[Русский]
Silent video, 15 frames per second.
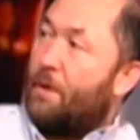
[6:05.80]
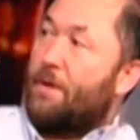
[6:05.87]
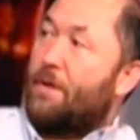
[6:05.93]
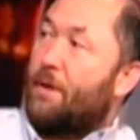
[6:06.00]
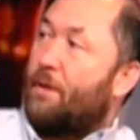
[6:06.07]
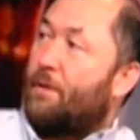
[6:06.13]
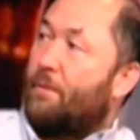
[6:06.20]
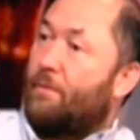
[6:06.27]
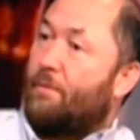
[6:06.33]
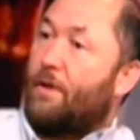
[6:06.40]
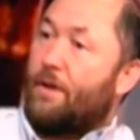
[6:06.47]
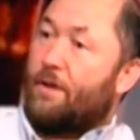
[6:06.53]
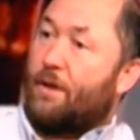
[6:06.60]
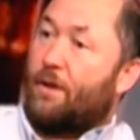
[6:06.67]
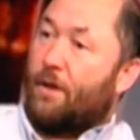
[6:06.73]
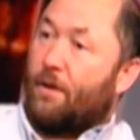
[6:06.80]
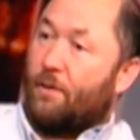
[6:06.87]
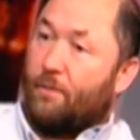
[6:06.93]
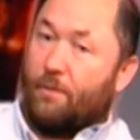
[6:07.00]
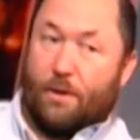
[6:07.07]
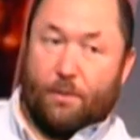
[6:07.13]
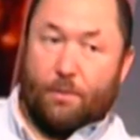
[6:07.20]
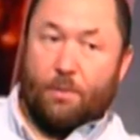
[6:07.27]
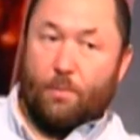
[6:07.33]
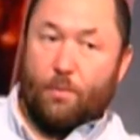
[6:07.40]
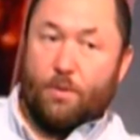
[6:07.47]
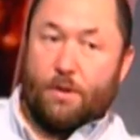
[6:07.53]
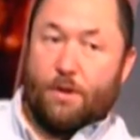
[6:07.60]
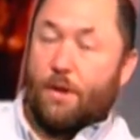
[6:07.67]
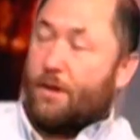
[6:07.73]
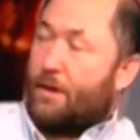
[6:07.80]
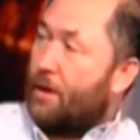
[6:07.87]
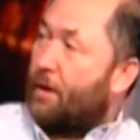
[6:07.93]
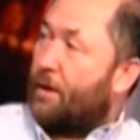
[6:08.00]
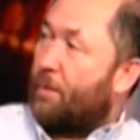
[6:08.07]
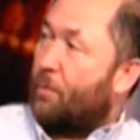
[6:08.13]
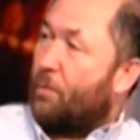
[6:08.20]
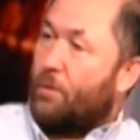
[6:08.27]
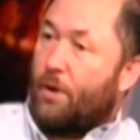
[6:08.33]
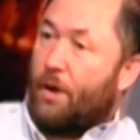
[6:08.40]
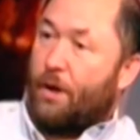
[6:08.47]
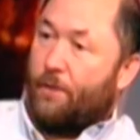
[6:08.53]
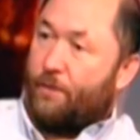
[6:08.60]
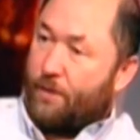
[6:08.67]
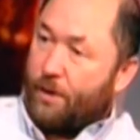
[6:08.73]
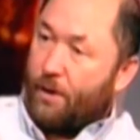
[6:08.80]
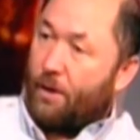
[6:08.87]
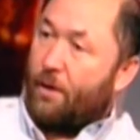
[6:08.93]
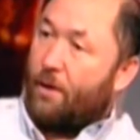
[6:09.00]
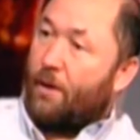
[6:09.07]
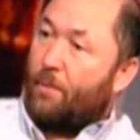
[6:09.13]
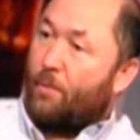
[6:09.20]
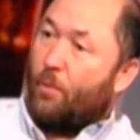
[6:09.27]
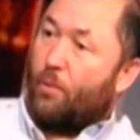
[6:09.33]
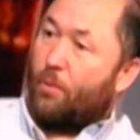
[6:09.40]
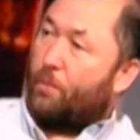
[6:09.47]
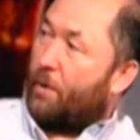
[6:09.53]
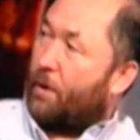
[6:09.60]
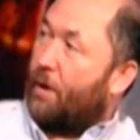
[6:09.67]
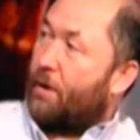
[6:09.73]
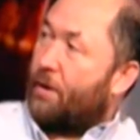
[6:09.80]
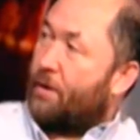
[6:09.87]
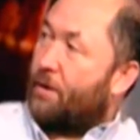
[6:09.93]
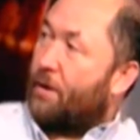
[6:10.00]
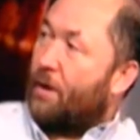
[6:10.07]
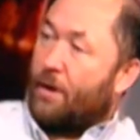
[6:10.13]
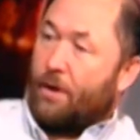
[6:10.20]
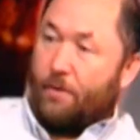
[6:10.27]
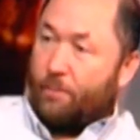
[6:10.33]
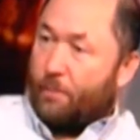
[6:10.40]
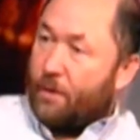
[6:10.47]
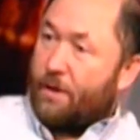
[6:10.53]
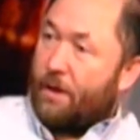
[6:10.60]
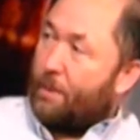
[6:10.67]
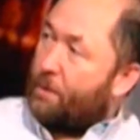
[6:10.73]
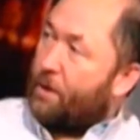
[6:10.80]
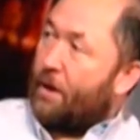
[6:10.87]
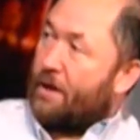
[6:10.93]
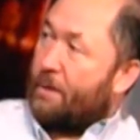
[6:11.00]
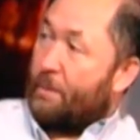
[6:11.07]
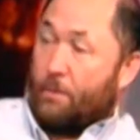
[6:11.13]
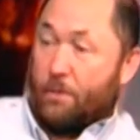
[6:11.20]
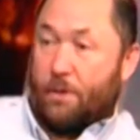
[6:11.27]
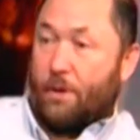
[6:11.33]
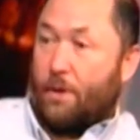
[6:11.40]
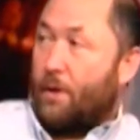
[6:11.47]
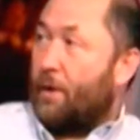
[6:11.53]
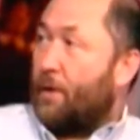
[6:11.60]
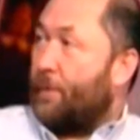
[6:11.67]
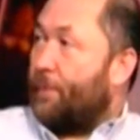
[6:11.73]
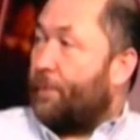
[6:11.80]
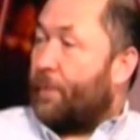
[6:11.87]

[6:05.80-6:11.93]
место в Азии, которое может стать центром, куда они все могут приехать и вместе общаться. Это что... ваша